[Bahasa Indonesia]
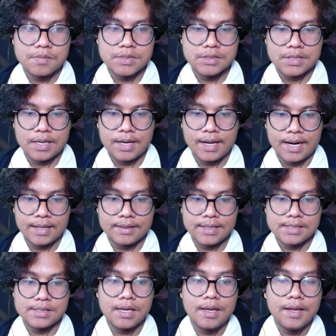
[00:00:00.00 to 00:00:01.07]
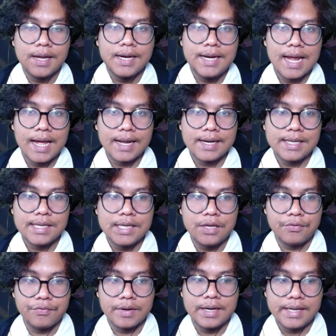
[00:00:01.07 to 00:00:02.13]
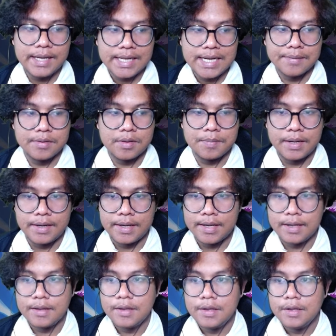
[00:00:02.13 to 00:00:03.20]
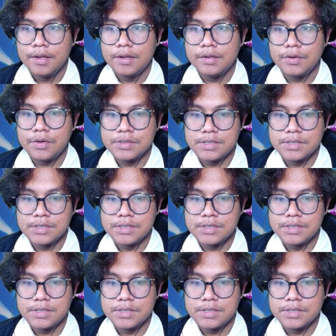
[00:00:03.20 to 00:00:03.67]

secara gratis dari event ini teman-teman ya. Terus